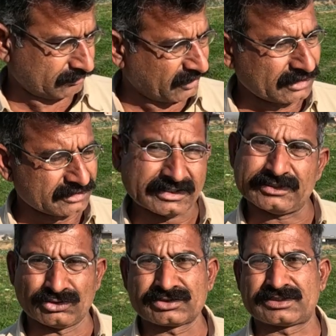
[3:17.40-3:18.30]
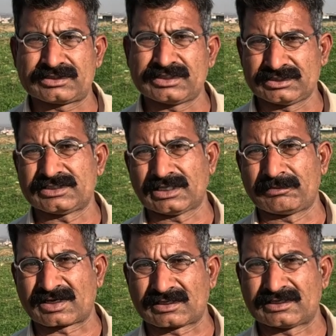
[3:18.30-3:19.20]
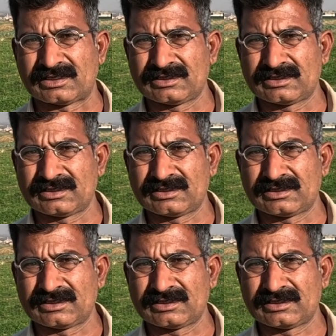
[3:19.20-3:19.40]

मेन ये दो तीन चीज़ें हम करते